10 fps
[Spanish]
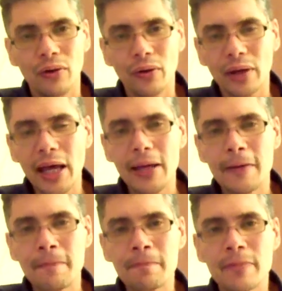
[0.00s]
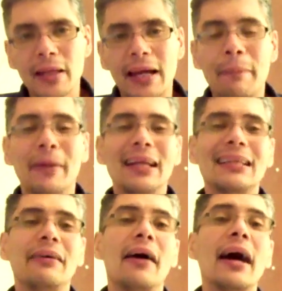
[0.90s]
¿ok? es para
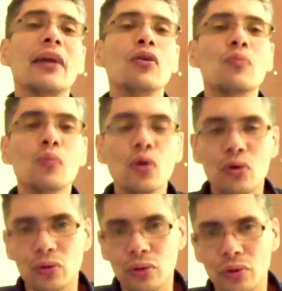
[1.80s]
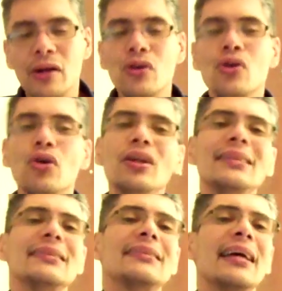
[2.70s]
trabajar los músculos, no
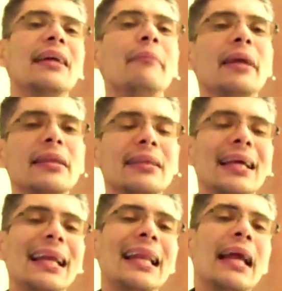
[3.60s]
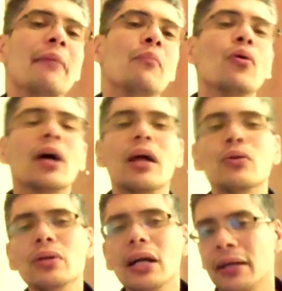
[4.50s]
necesariamente la
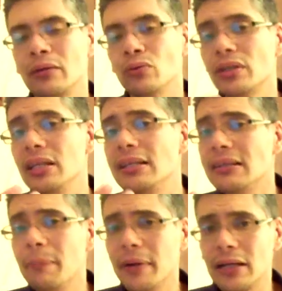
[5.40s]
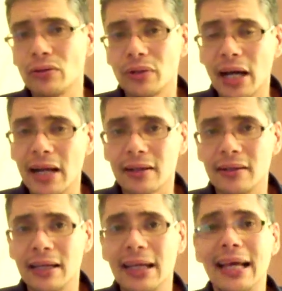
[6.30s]
embocadura que tú utilizas para tocar,
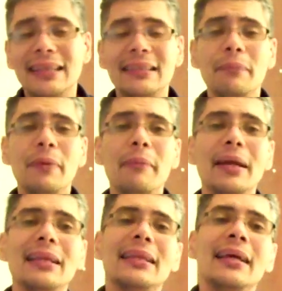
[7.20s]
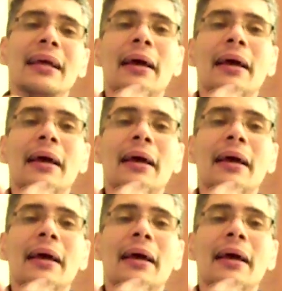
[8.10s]
es simplemente